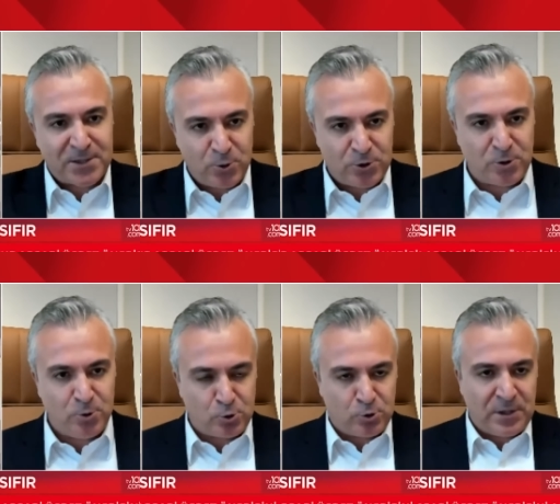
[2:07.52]
ve asgari
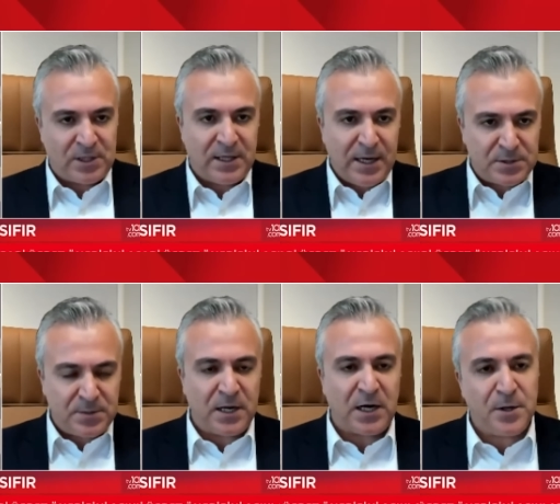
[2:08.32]
ücretin üstündekiler
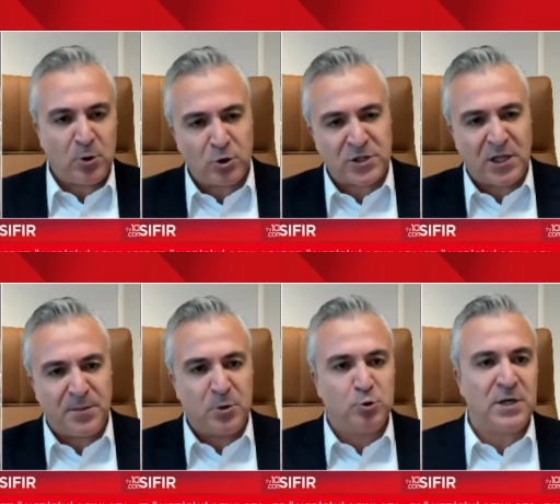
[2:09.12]
hepsi beraber
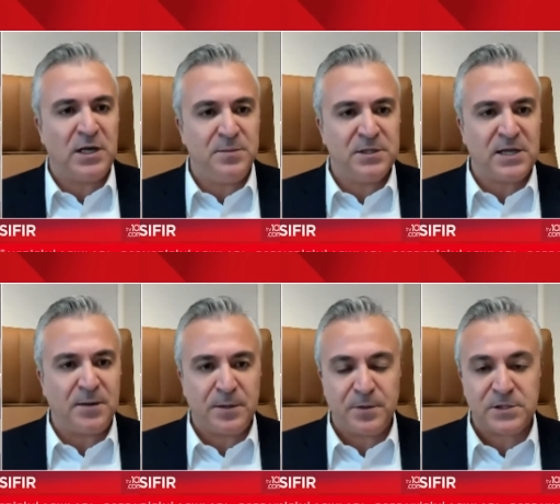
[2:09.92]
ortalama %50 bir
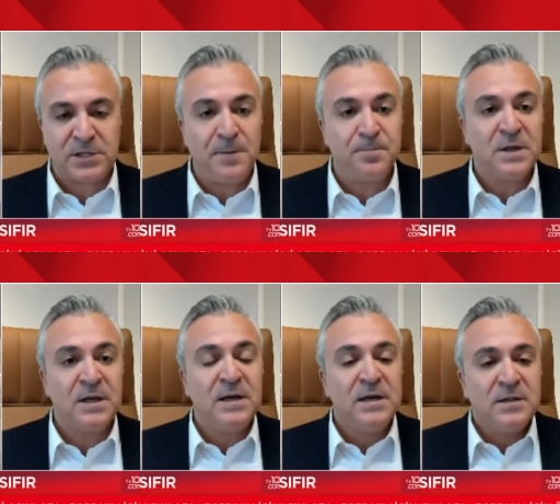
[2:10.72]
zam yapılsa